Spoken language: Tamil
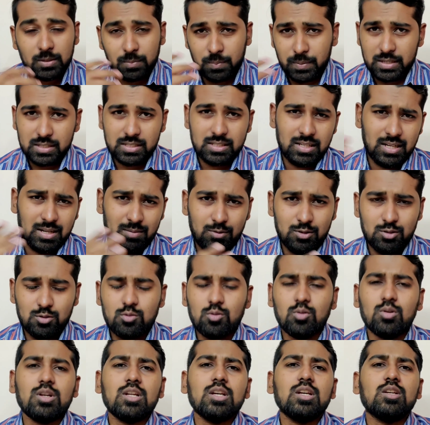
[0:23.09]
பற்றி பேசுங்க
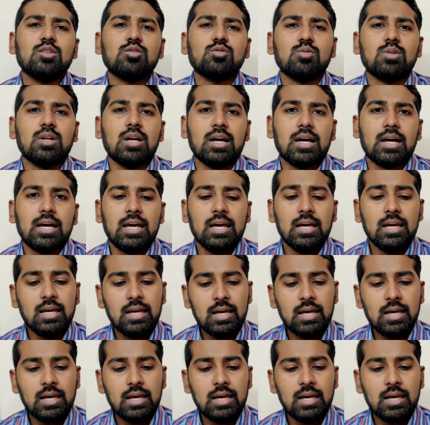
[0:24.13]
அப்படின்னு சொல்லிட்டு சொன்னாங்க